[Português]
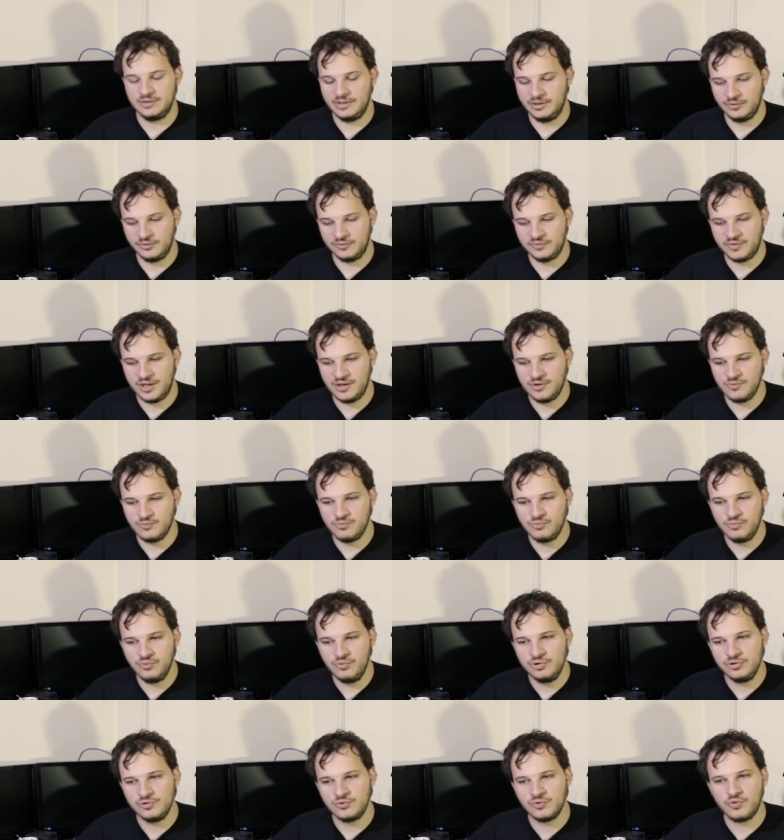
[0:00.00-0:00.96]
eu não tenho
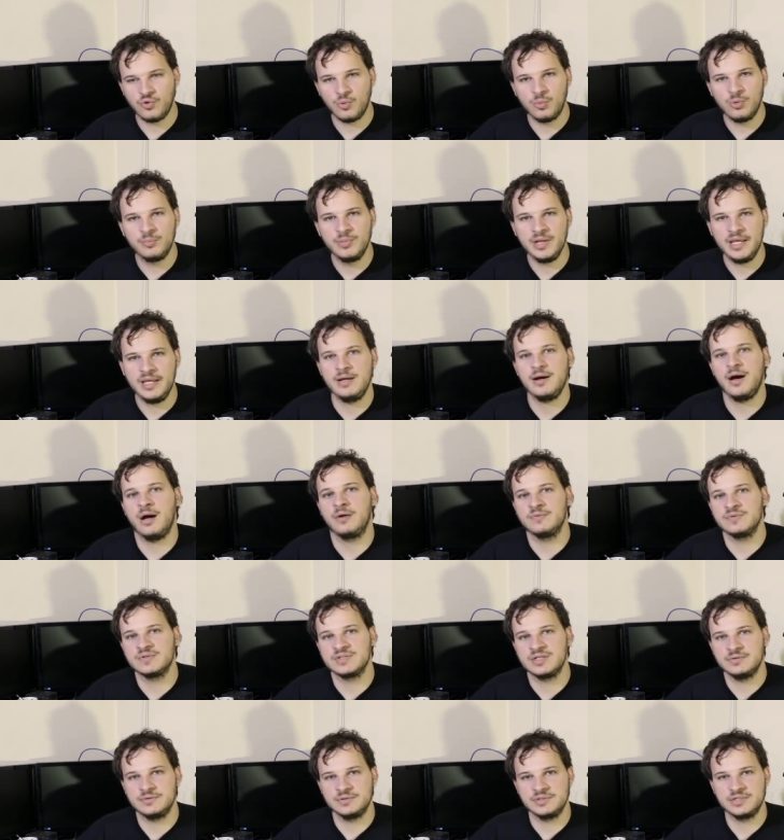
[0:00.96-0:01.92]
muito como brincar com
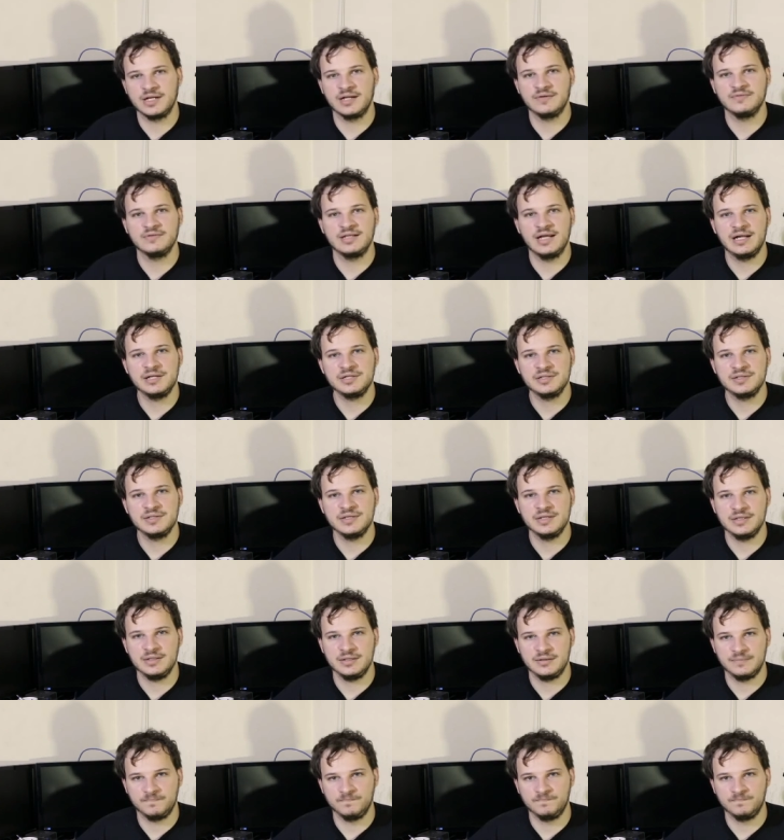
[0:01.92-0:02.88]
o centro de gravidade
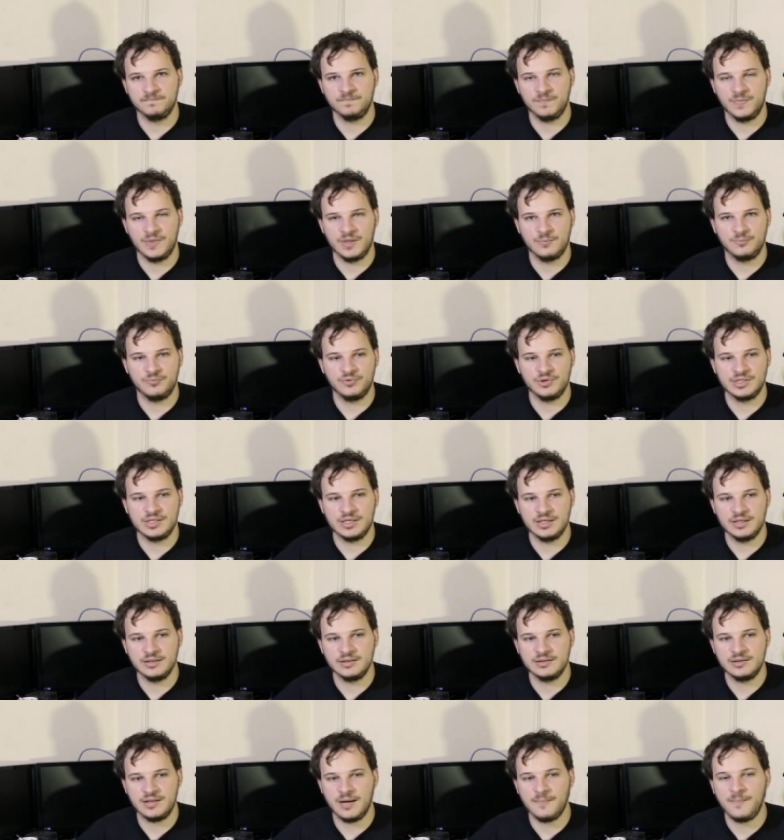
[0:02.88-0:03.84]
dele.
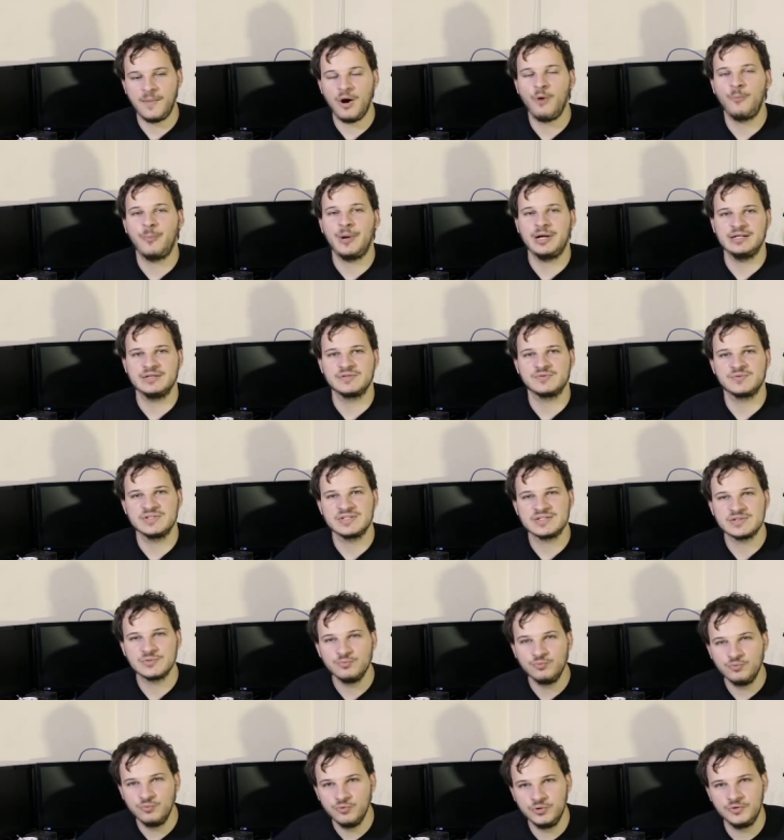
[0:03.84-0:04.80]
Porque a maior parte das coisas
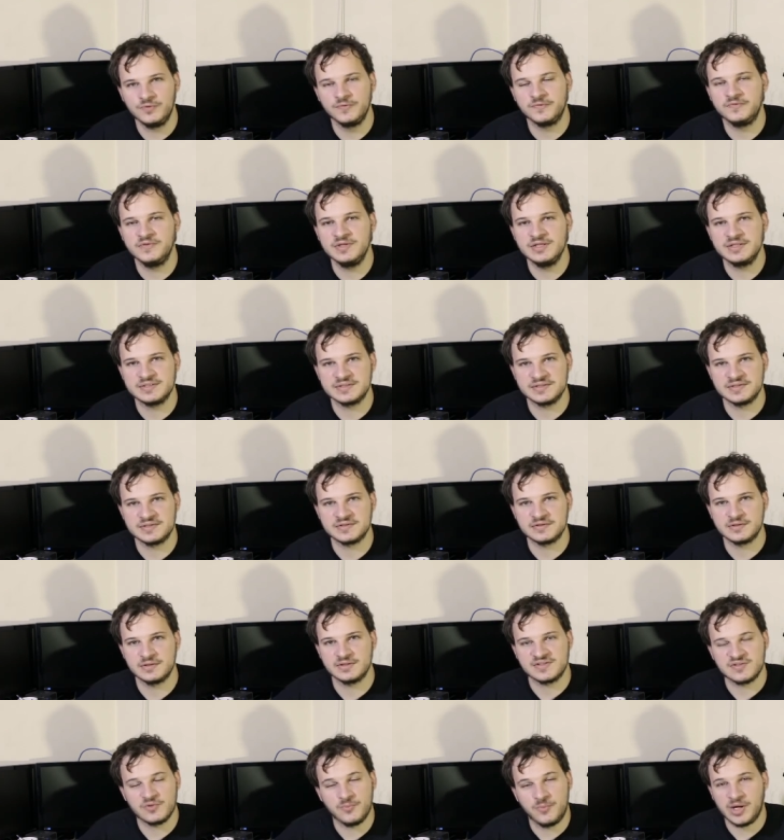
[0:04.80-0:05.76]
são muito fixas,
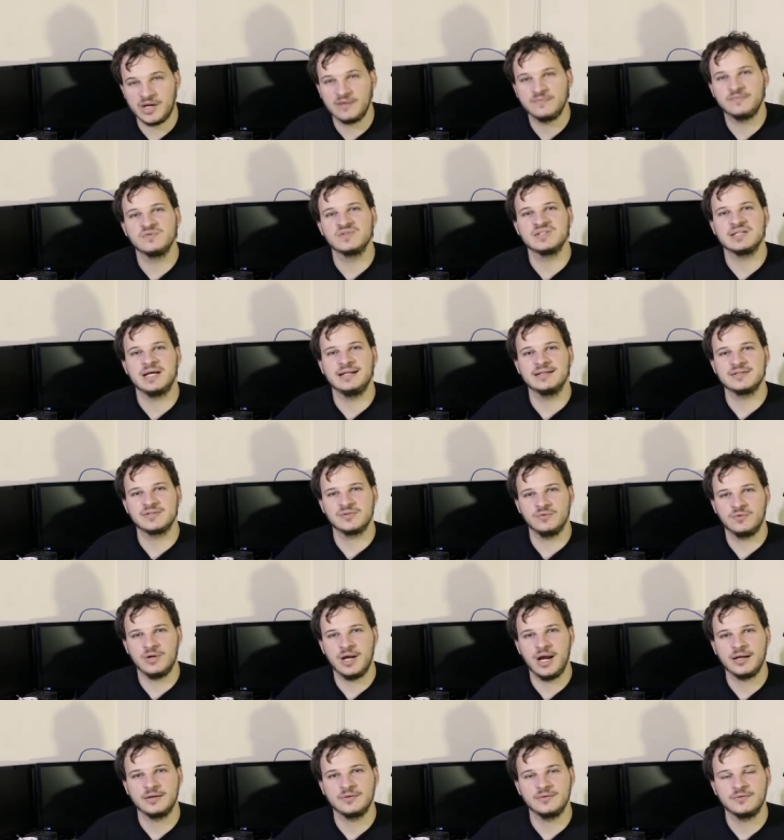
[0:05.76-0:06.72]
são parafusadas no
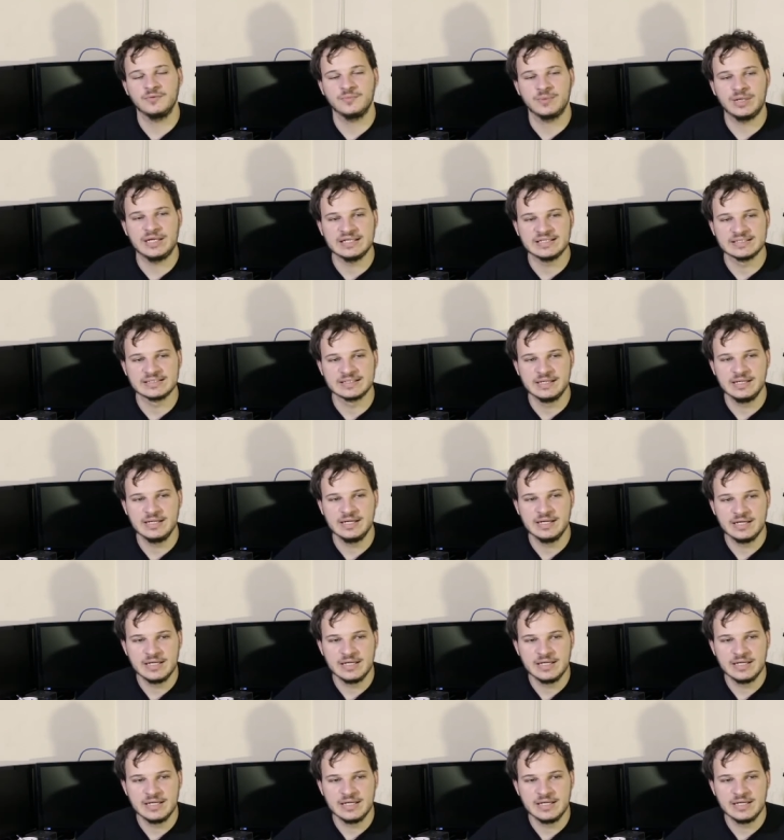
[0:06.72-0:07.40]
lugar e tudo mais.